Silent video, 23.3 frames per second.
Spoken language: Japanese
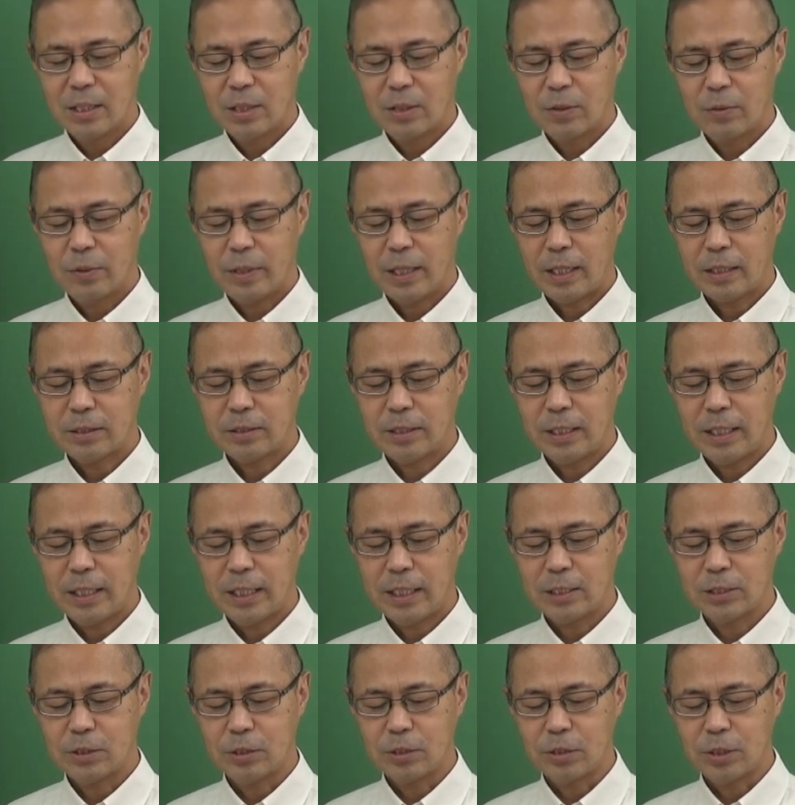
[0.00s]
ごひゃくな
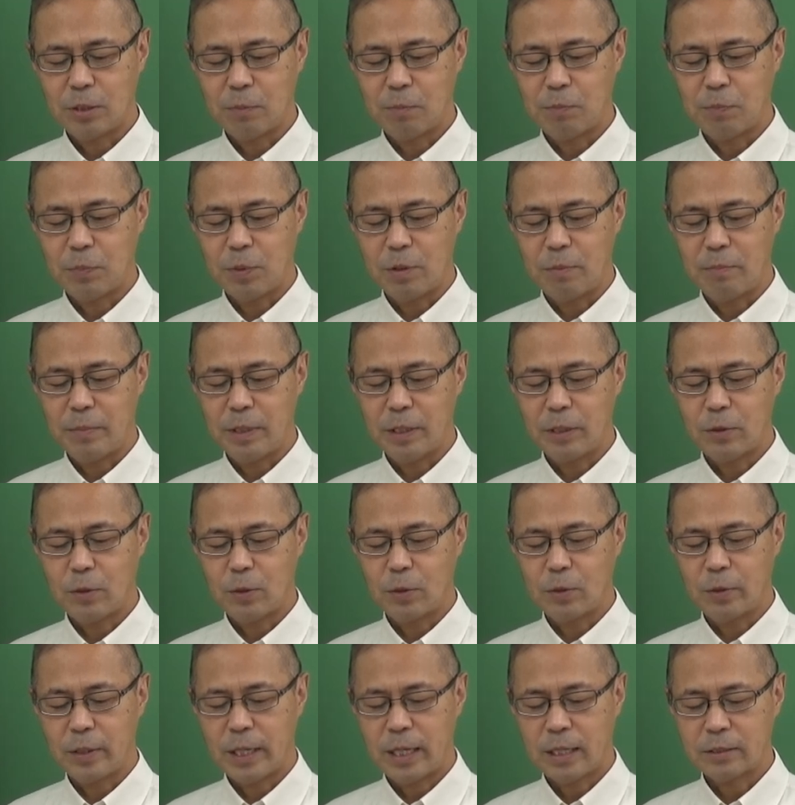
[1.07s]
なじゅういっぽんめと
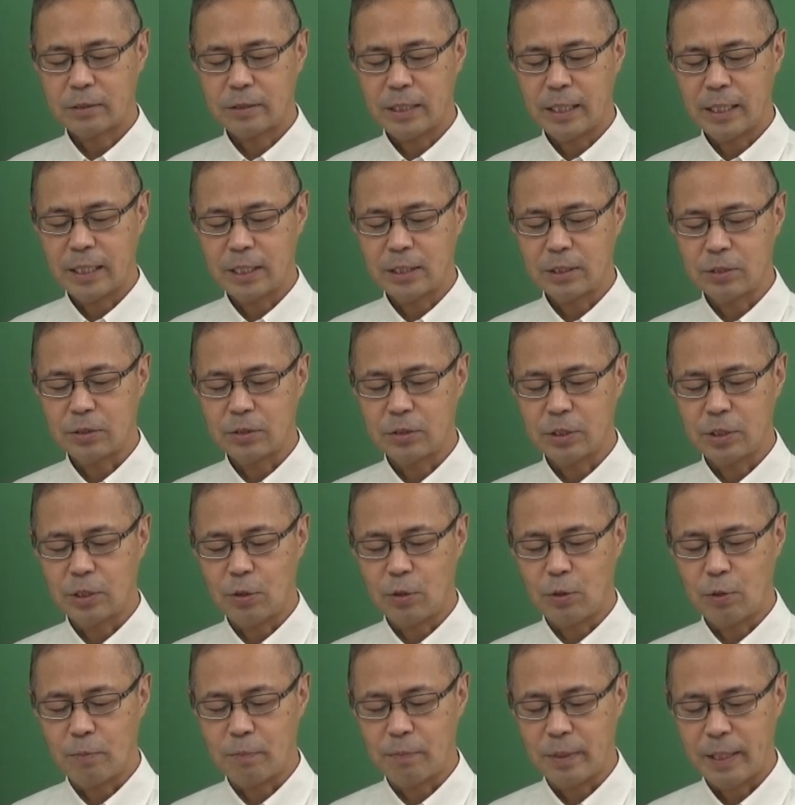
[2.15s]
ごひゃくななじゅうに
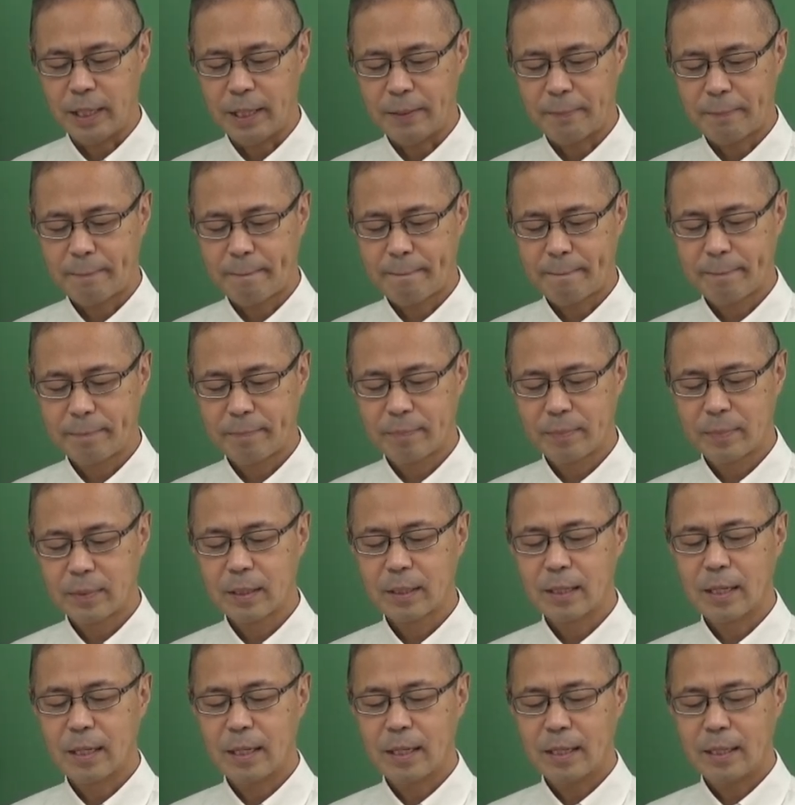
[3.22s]
ほんめ。
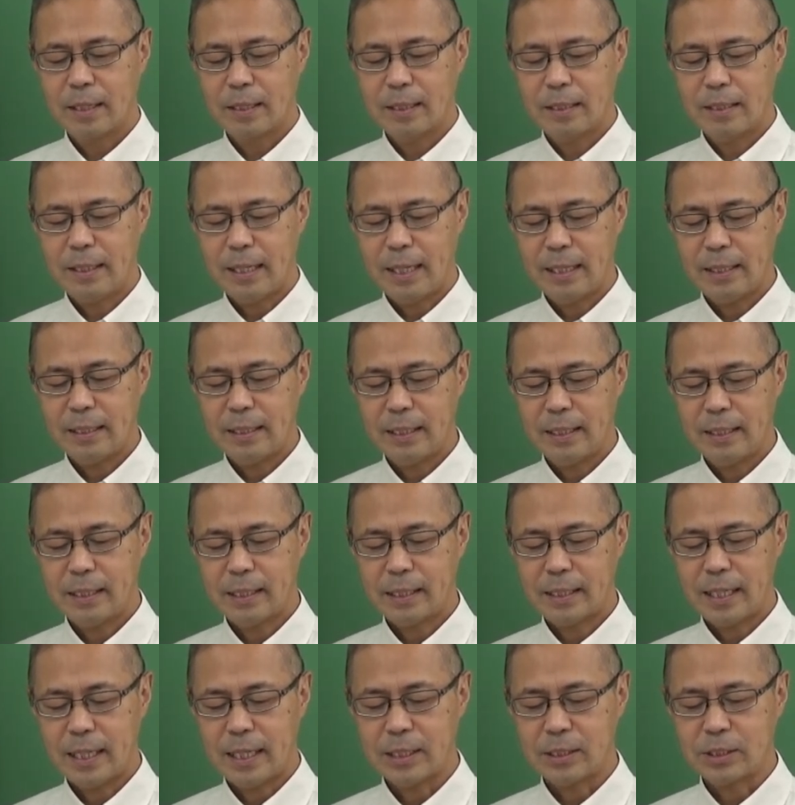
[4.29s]
第七
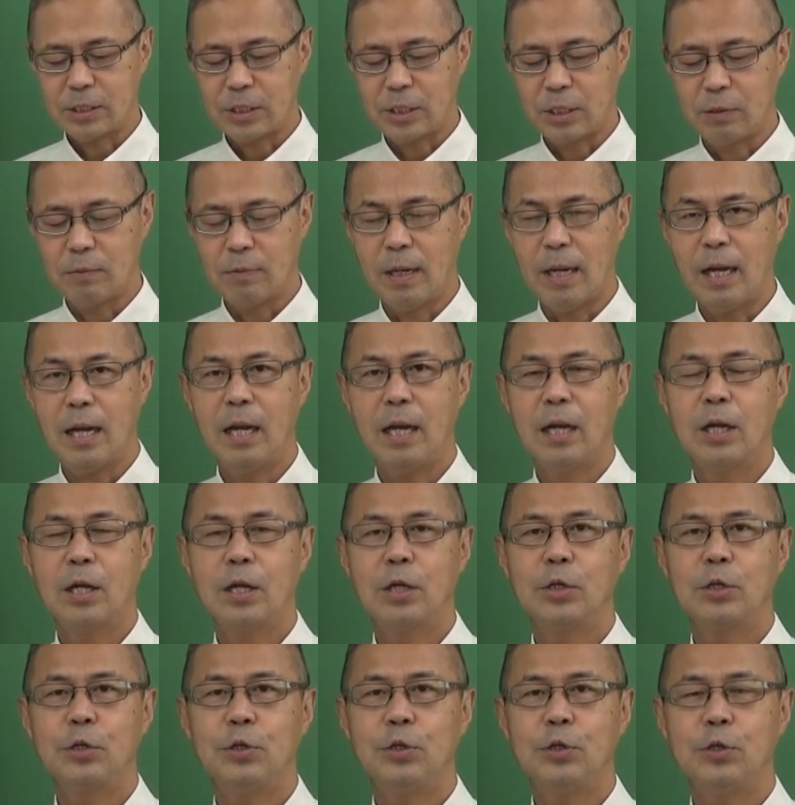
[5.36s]
頸椎は
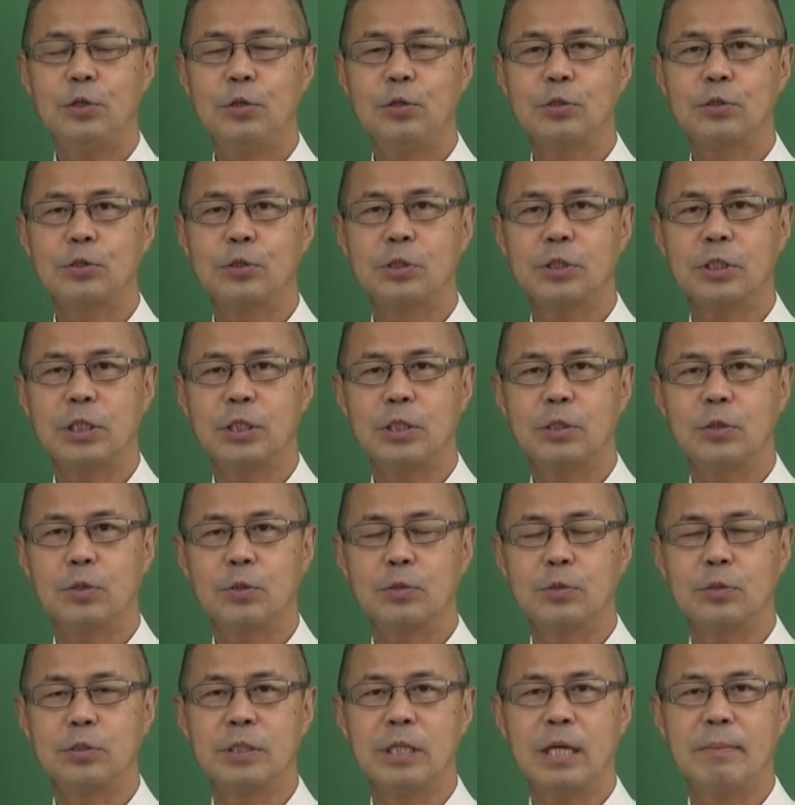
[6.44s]
竜椎と
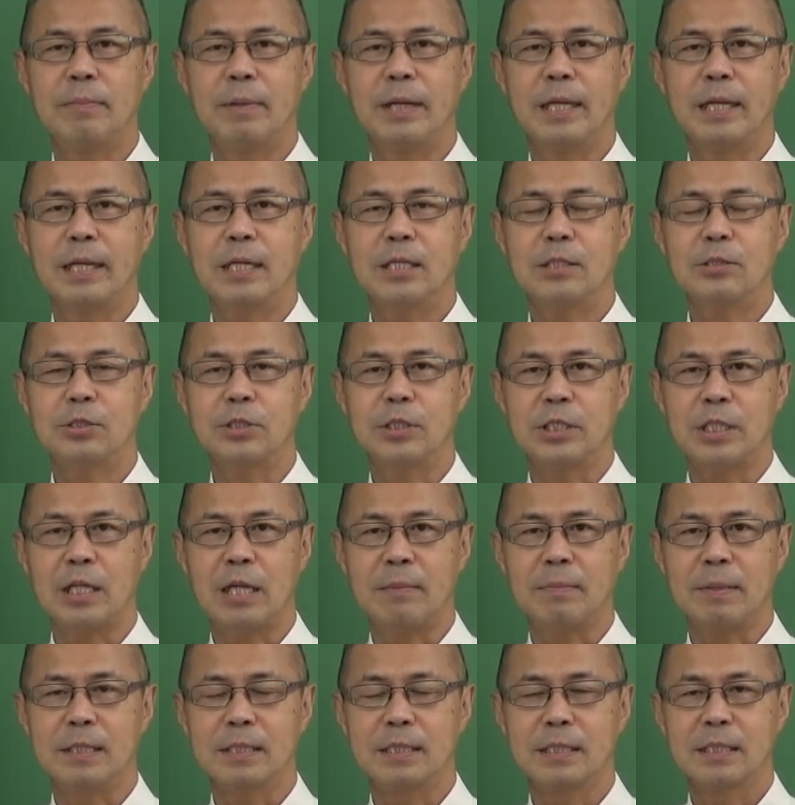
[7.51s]
いう名前がついてい
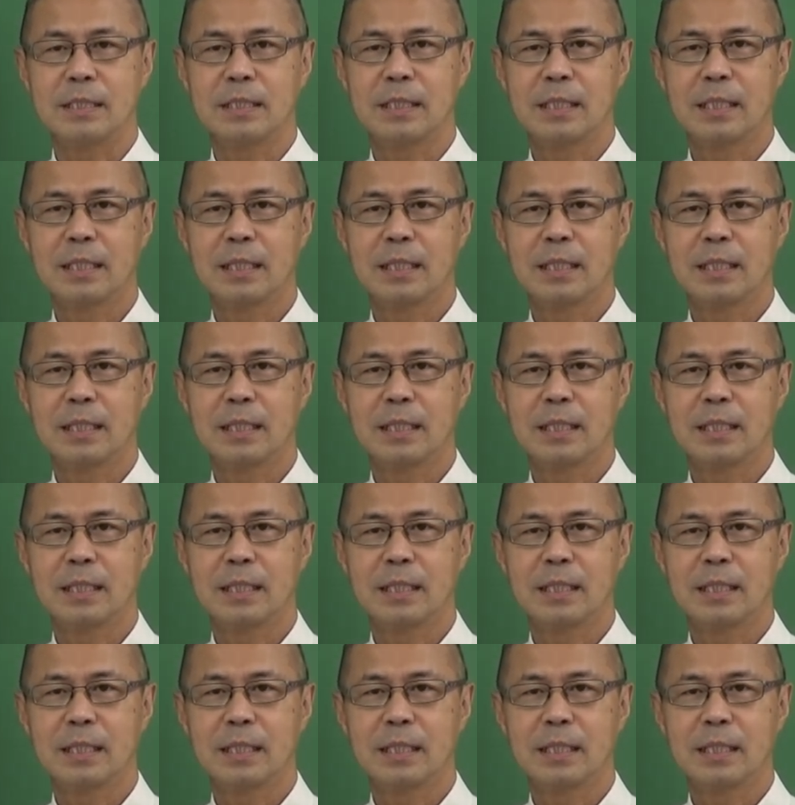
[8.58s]
ます。